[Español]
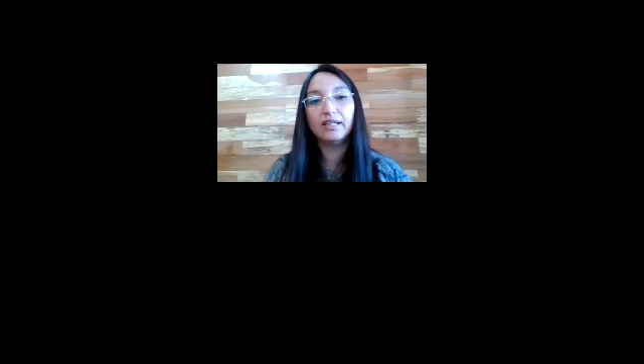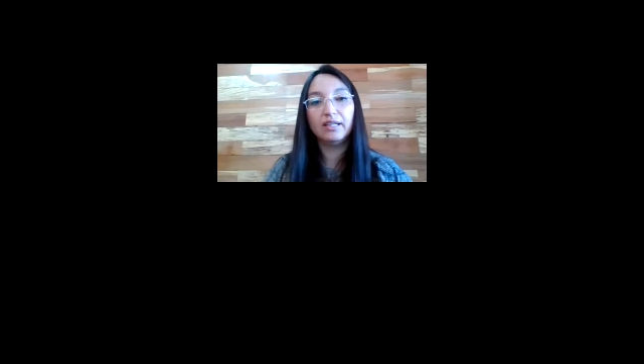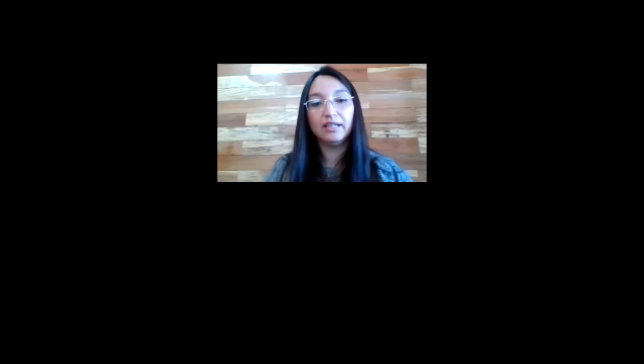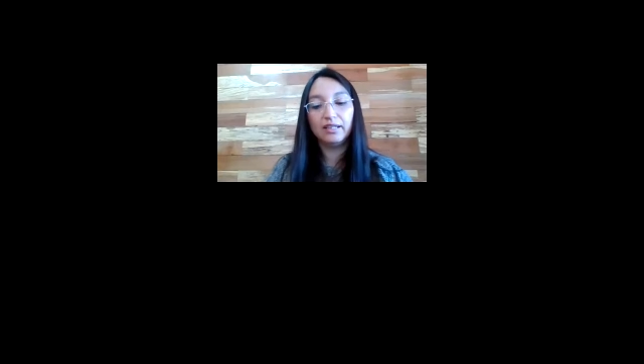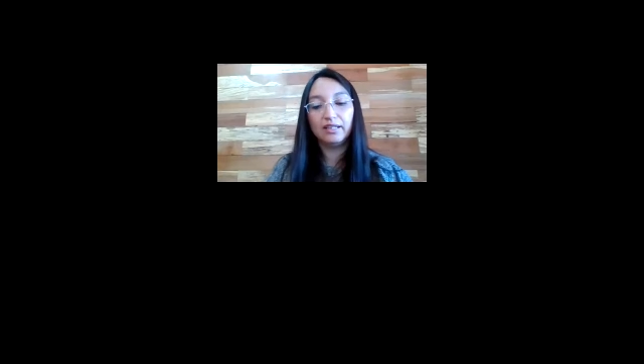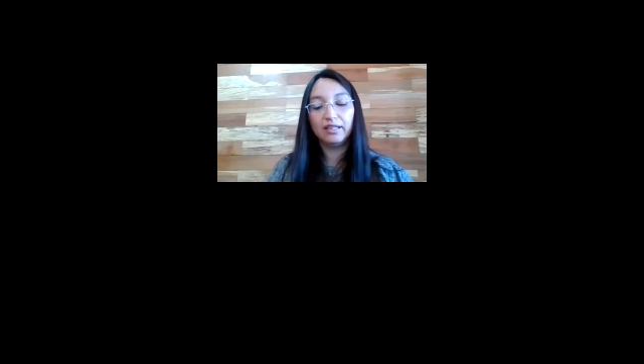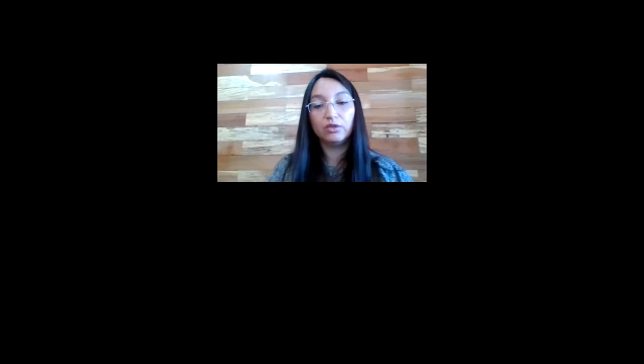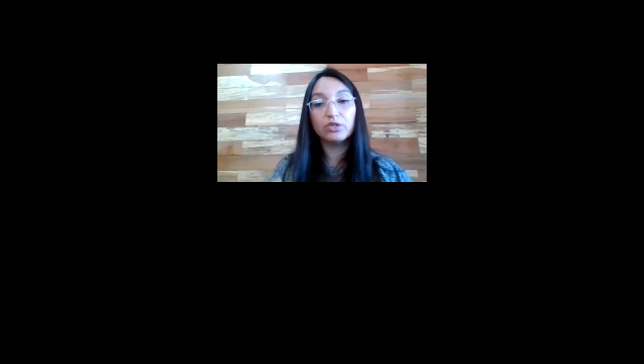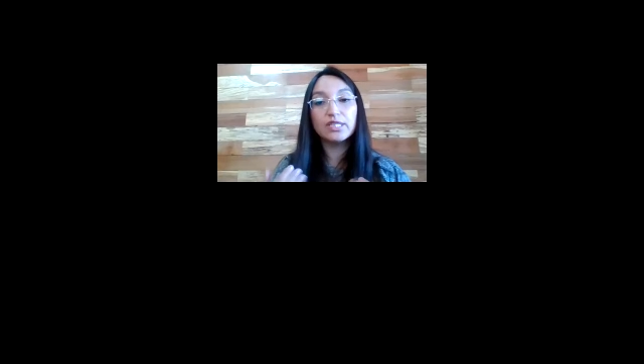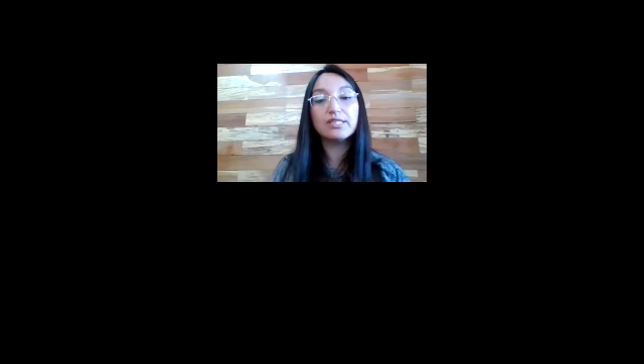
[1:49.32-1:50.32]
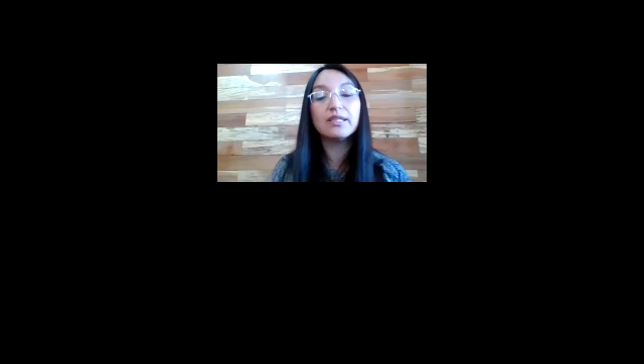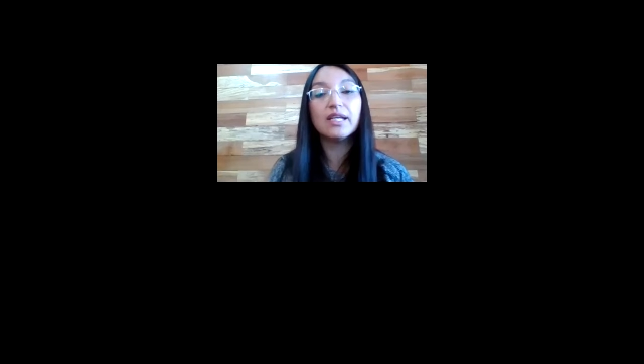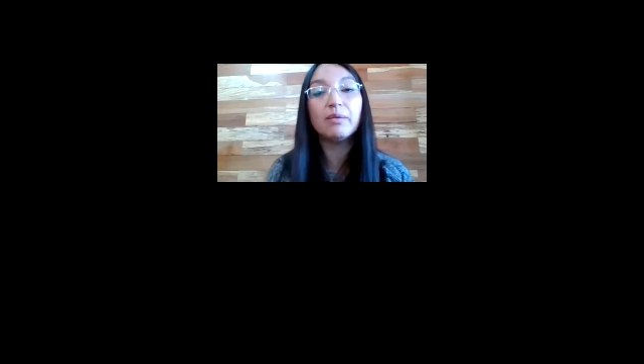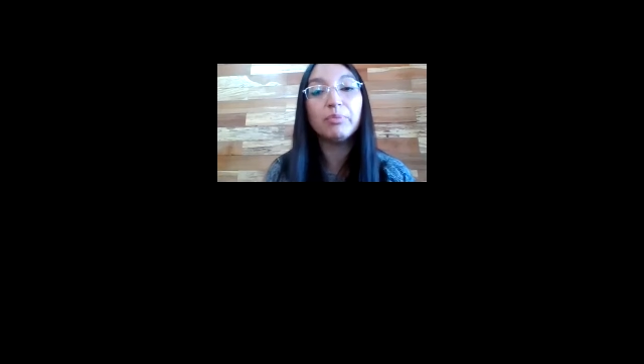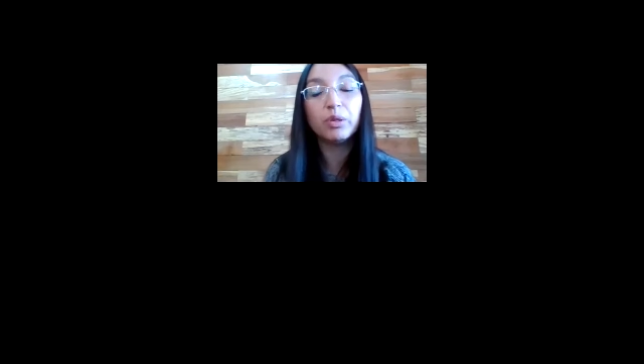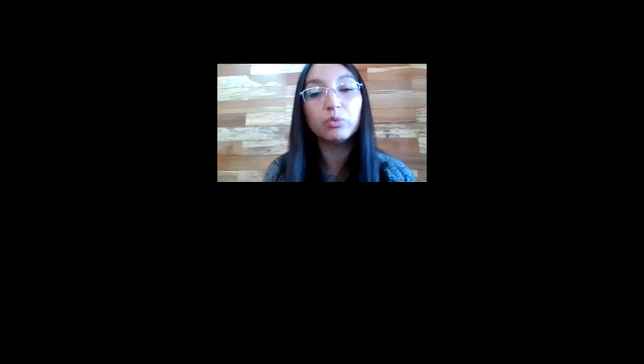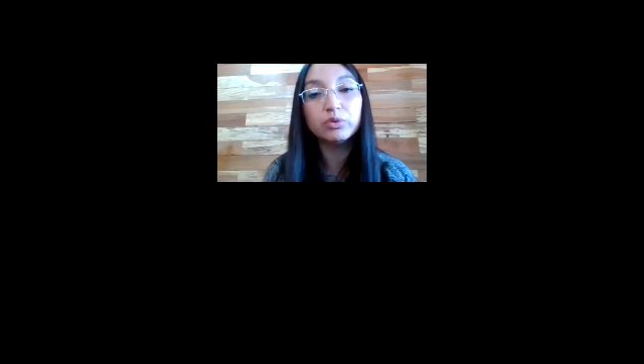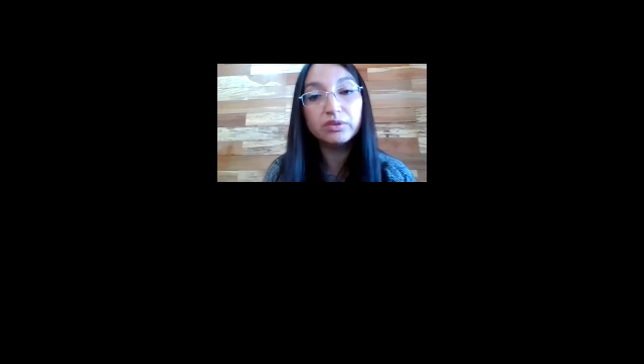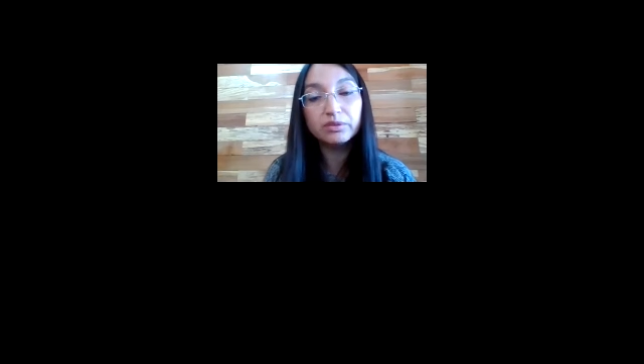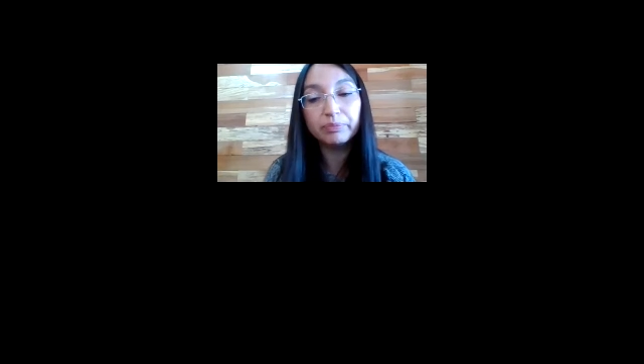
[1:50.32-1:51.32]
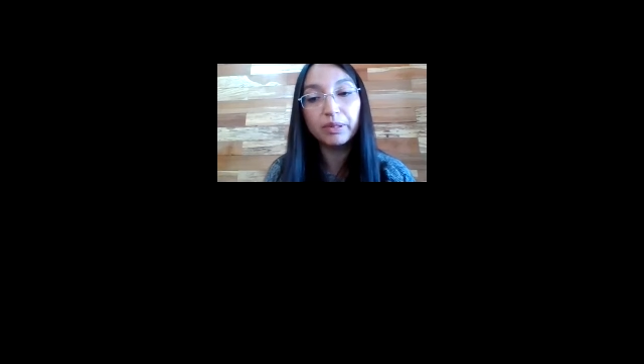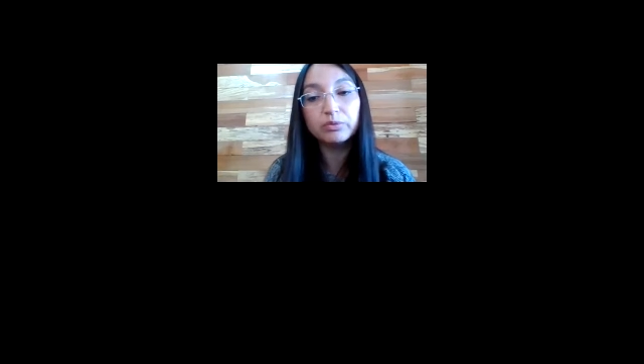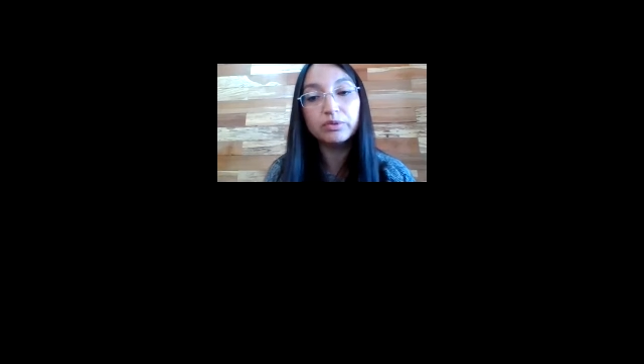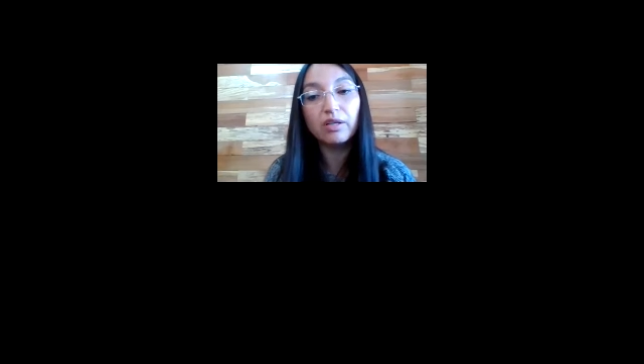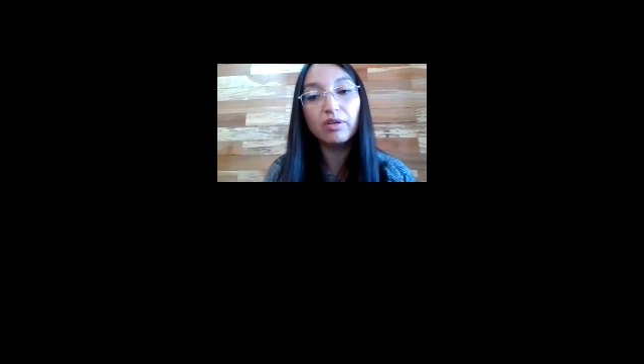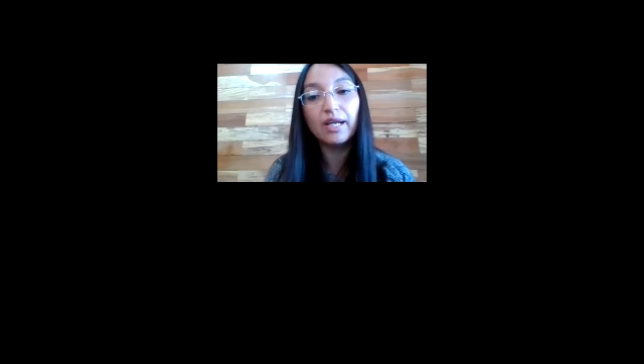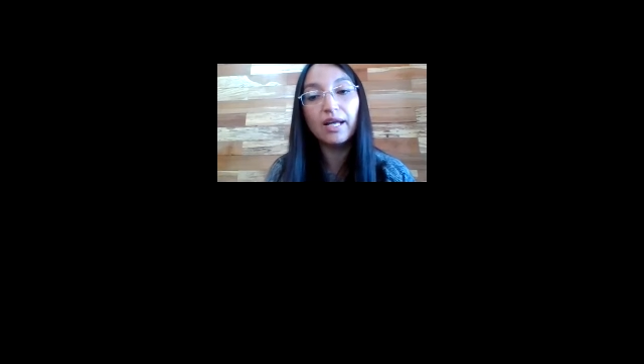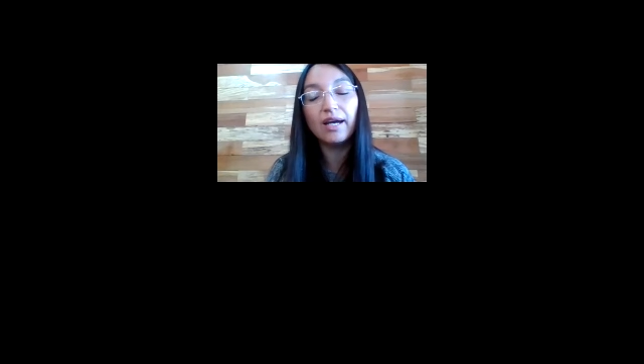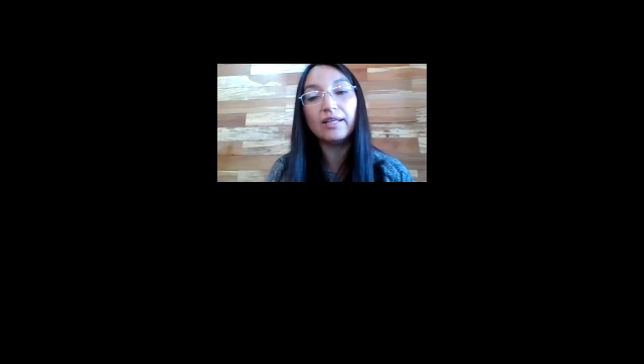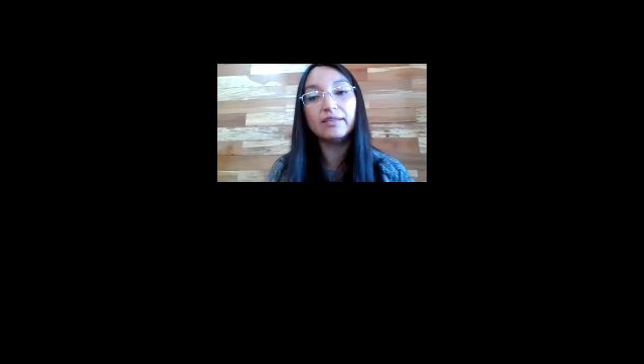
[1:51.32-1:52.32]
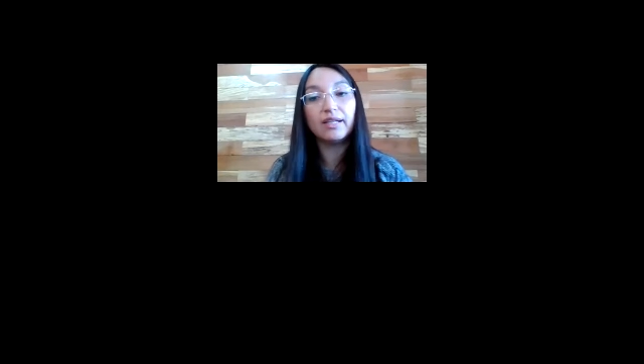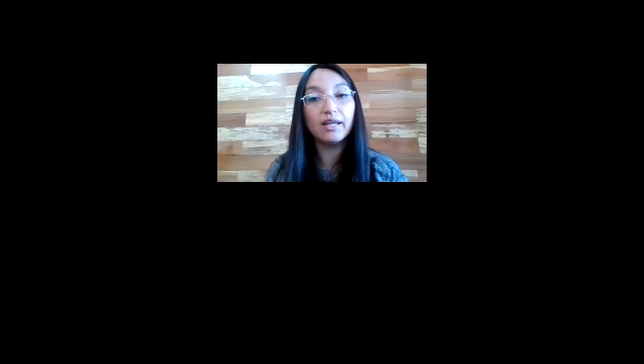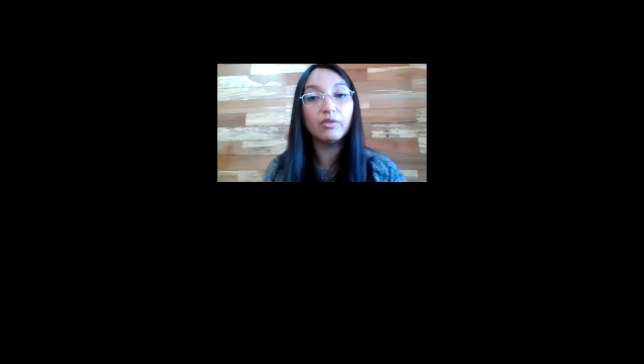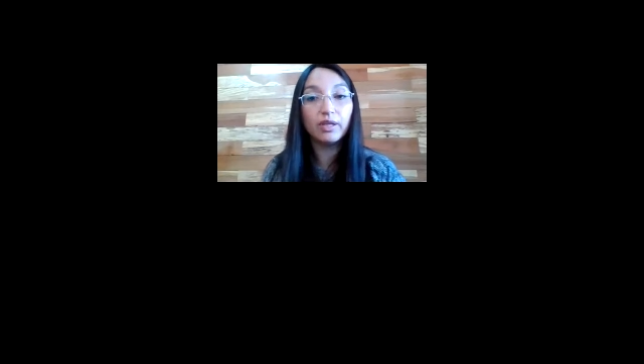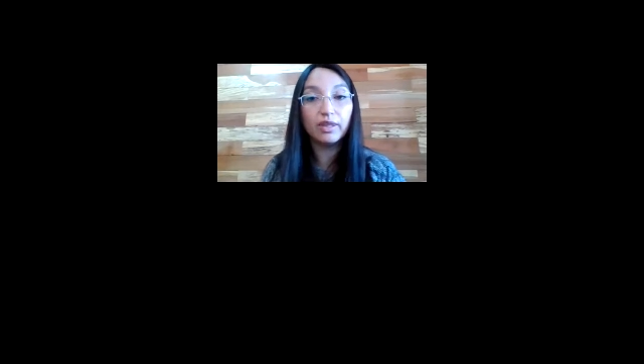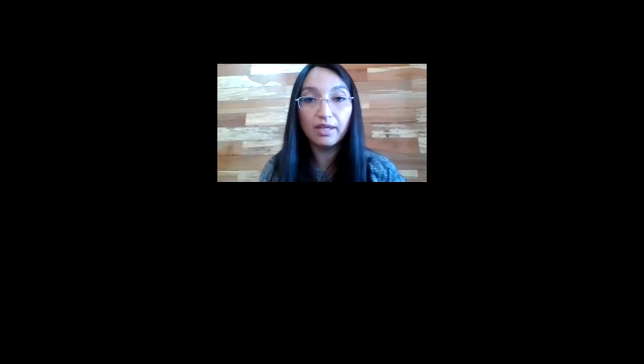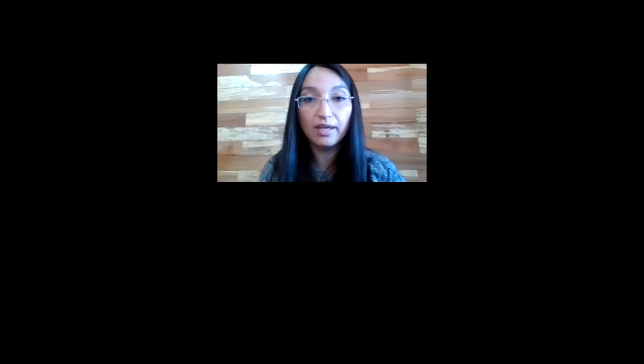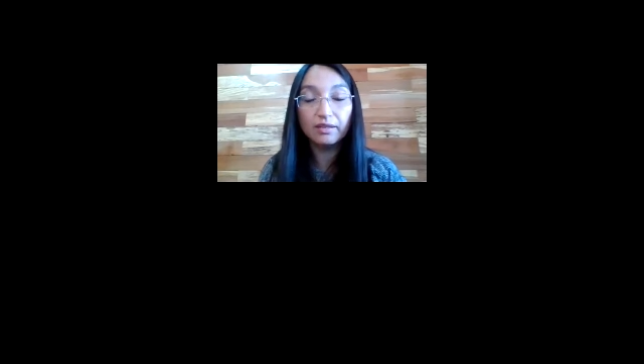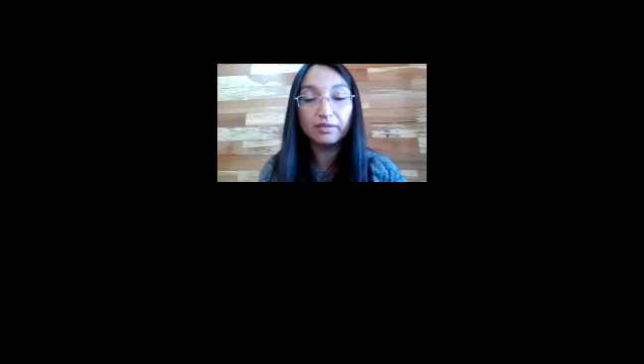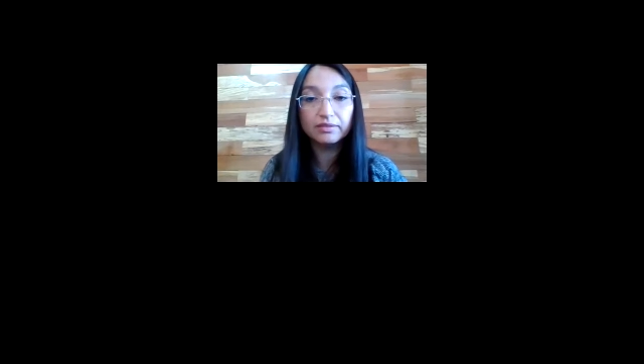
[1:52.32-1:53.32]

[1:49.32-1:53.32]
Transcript: Eh, no sé si tienen preguntas con la entrega de hoy día.